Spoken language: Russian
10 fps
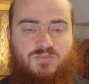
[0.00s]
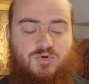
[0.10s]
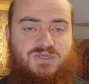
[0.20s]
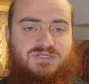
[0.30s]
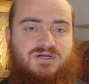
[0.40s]

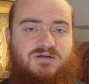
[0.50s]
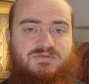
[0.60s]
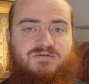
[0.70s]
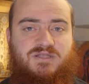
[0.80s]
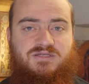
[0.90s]
Помните, как в
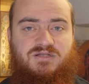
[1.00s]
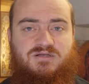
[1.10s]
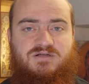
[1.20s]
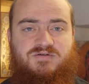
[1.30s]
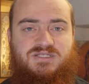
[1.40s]
Евангелии
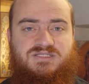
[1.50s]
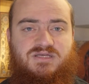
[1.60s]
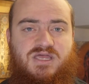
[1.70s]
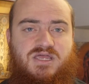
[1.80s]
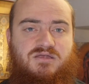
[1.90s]

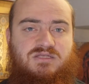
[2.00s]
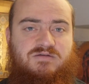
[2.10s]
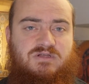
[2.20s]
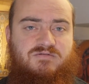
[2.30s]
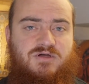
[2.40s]
говорится, не
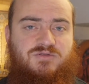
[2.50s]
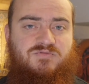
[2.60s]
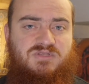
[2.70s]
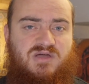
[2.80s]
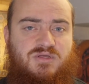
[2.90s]
вливают
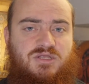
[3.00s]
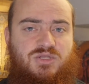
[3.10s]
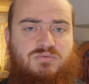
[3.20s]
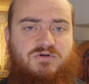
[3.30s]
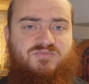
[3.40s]
вина
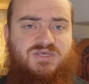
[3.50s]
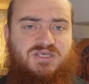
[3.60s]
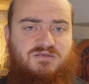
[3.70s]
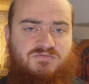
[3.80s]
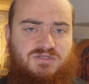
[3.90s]
молодого в
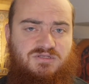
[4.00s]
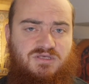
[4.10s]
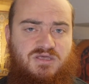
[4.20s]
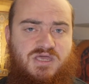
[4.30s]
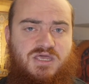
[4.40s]
мехи
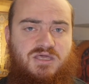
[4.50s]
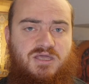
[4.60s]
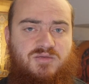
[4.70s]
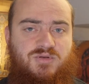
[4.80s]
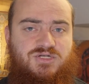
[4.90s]
ветхие и
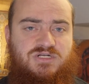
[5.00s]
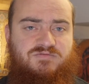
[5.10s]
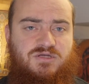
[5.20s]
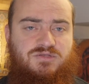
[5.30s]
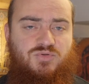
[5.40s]
не
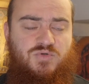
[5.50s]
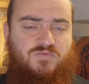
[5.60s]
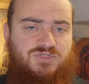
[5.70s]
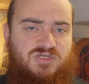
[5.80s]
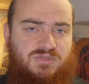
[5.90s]
пришивают
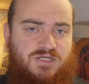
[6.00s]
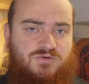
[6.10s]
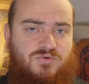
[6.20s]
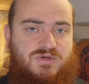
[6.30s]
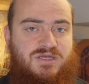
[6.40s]
новую
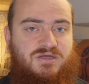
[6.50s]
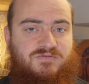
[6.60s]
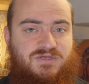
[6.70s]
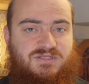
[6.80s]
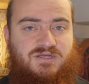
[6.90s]
заплатку
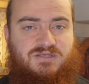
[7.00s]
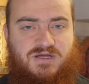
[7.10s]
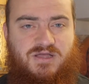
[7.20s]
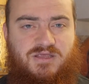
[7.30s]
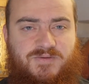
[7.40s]
к ветхой
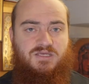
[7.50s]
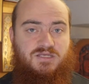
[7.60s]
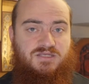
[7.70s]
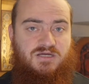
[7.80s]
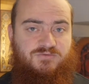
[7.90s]
ткани.
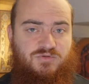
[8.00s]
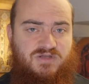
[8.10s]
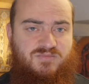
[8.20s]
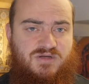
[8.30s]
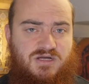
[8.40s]
Итак, в то
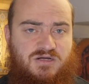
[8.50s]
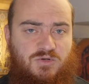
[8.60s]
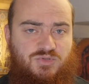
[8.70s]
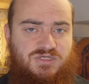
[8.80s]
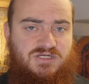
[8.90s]
время как
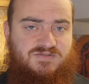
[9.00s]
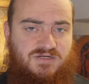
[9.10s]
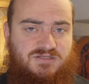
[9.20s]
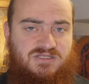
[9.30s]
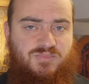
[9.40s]
люди
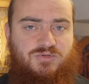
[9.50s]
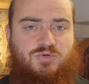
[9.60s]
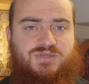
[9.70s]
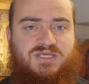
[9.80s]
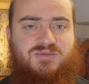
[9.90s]
развратные,
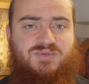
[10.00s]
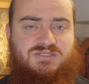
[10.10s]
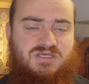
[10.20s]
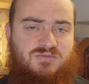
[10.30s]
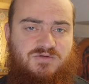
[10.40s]
подобно
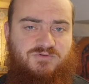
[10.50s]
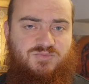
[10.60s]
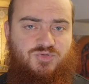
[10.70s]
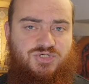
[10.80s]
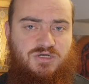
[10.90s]
эпидемии,
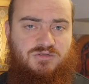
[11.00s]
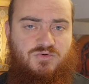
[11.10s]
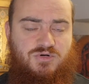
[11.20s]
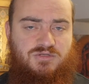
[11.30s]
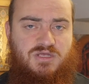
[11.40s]
возмущают
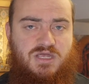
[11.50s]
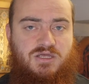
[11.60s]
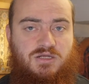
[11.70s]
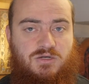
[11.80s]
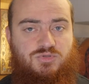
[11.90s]
город,
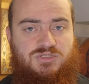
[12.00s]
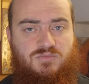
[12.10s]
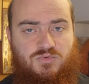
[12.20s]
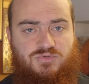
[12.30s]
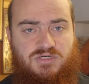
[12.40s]
люди
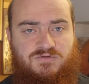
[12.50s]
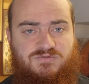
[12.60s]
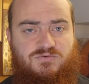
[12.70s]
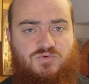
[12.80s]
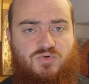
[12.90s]
мудрые, в
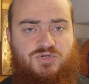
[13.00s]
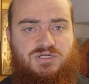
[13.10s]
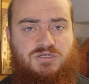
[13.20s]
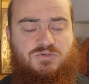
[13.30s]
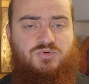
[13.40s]
свою
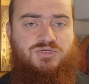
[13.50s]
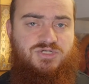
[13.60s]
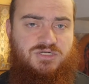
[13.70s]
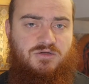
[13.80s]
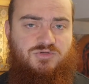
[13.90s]
очередь,
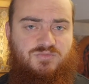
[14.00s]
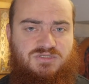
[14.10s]
утешают